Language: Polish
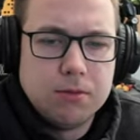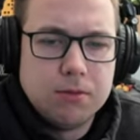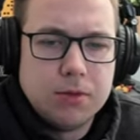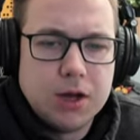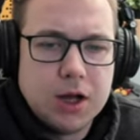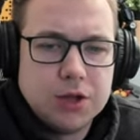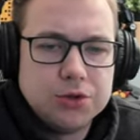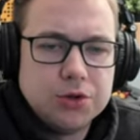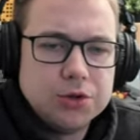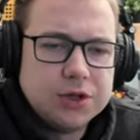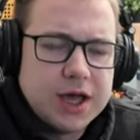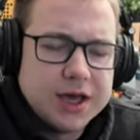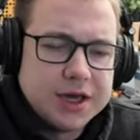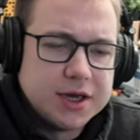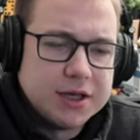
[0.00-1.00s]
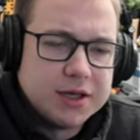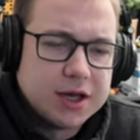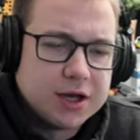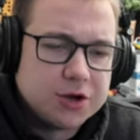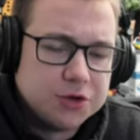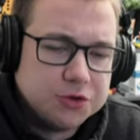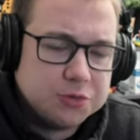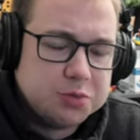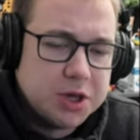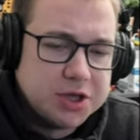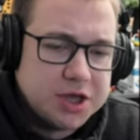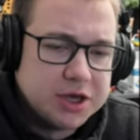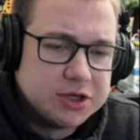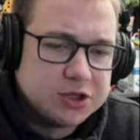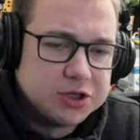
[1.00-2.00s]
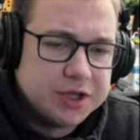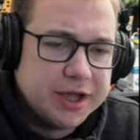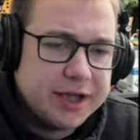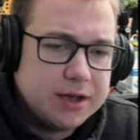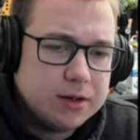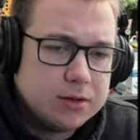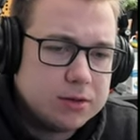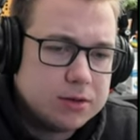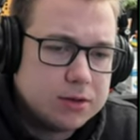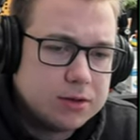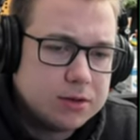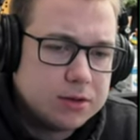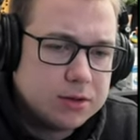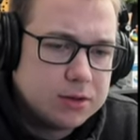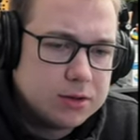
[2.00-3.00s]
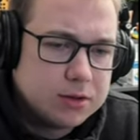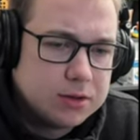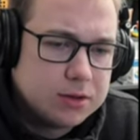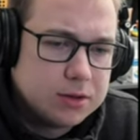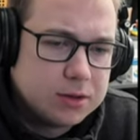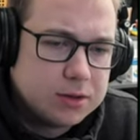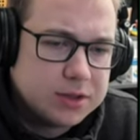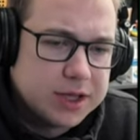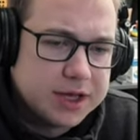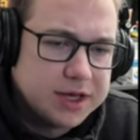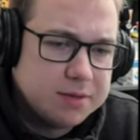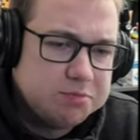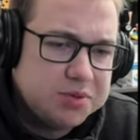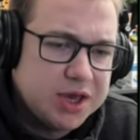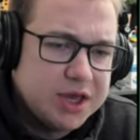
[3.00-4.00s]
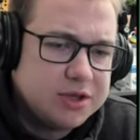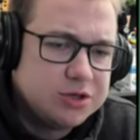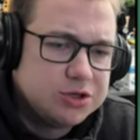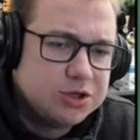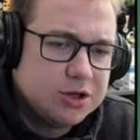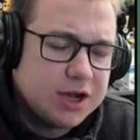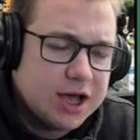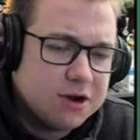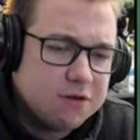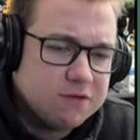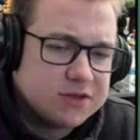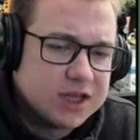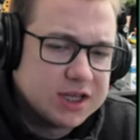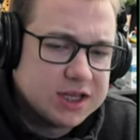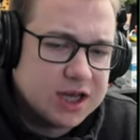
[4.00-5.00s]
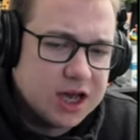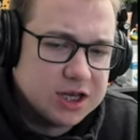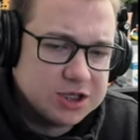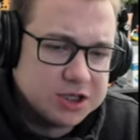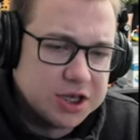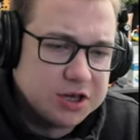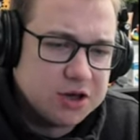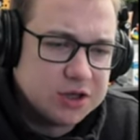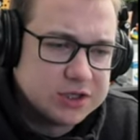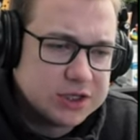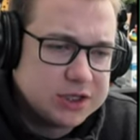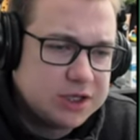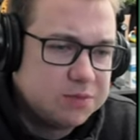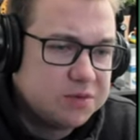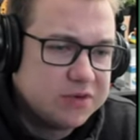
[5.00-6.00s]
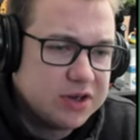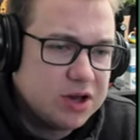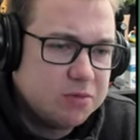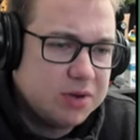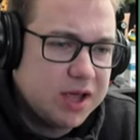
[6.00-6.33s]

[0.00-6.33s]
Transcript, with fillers: A to daje nagrody pieniężne Daje 5 dolarów za każdego ze, skipowego